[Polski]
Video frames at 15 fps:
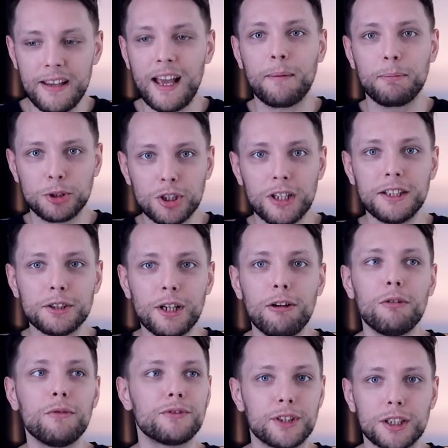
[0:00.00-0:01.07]
jak
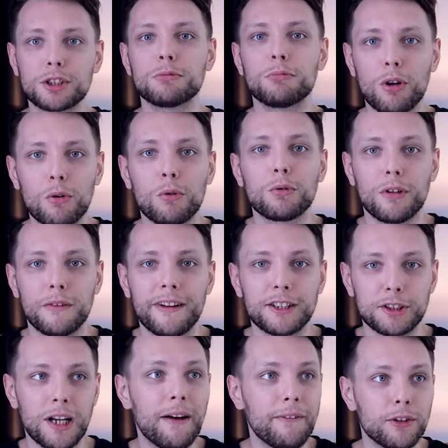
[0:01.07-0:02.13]
przyleciał w zeszłym roku do
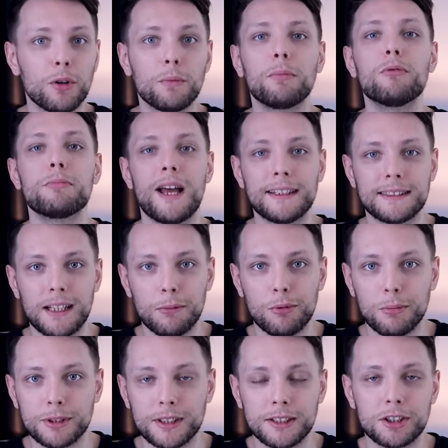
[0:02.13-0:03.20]
Warszawy, to pół miasta
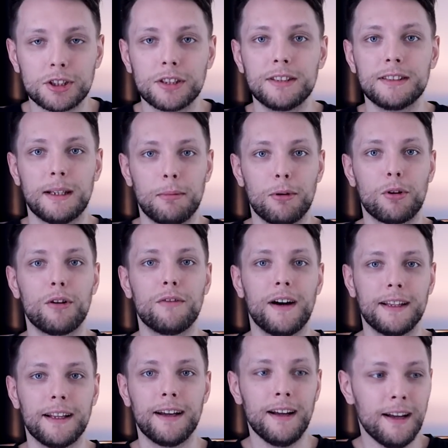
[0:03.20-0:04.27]
było przez trzy dni
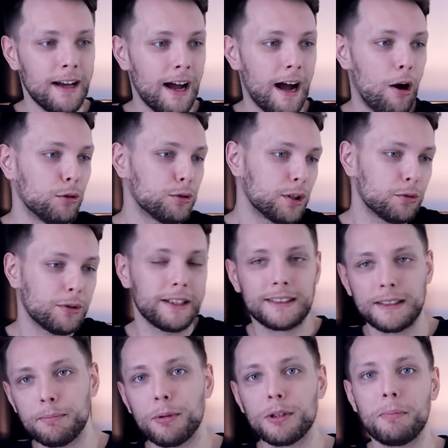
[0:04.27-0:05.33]
zablokowane, a on się tutaj
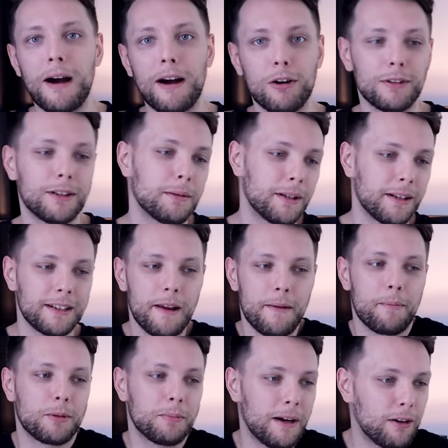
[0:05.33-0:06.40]
z nim pod pachą, no, no, nie
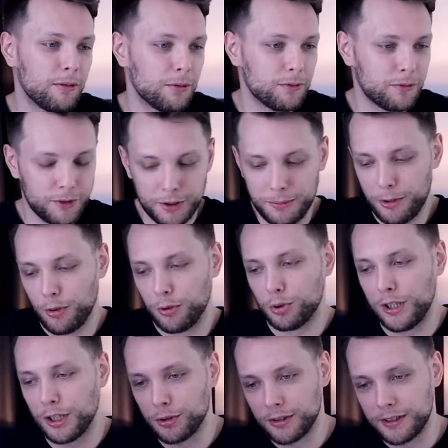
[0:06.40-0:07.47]
wiem, pod pachą, no, widzimy go
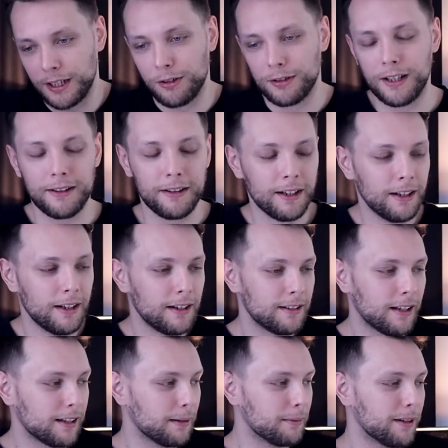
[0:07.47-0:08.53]
już leżącego na,
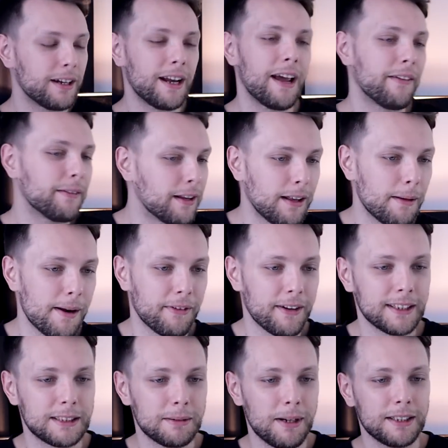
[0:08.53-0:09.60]
na tym, no nie wiem, no dobra, w
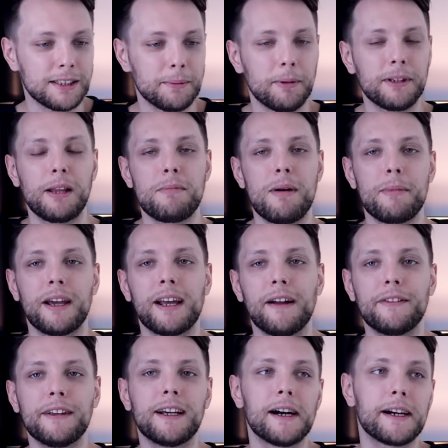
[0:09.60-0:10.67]
każdym razie potem mamy
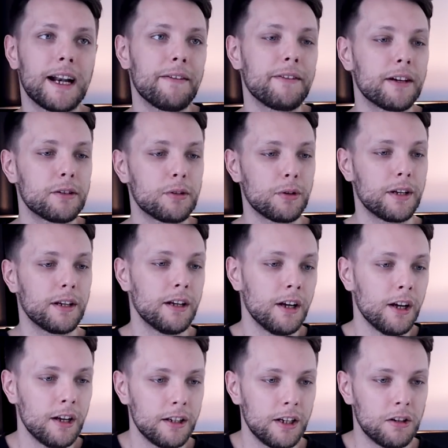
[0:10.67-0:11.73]
Grawika, Grawik, który,
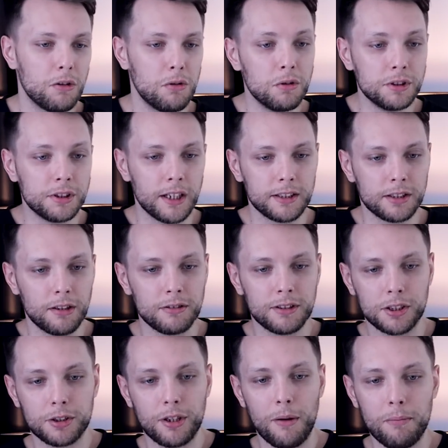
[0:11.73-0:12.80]
jego ludzie się
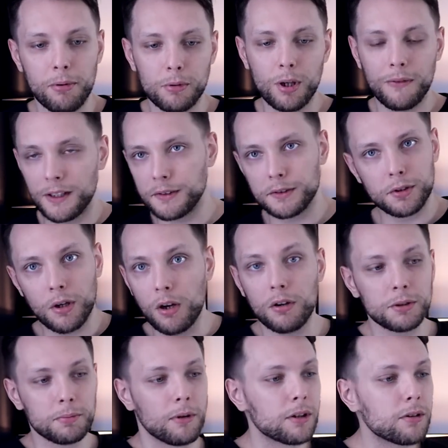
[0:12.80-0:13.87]
zaczynają buntować, więc
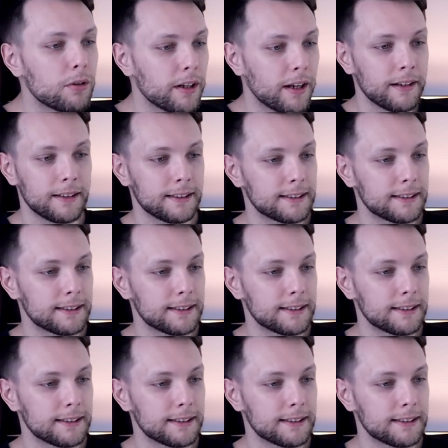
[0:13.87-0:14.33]
kogoś morduje,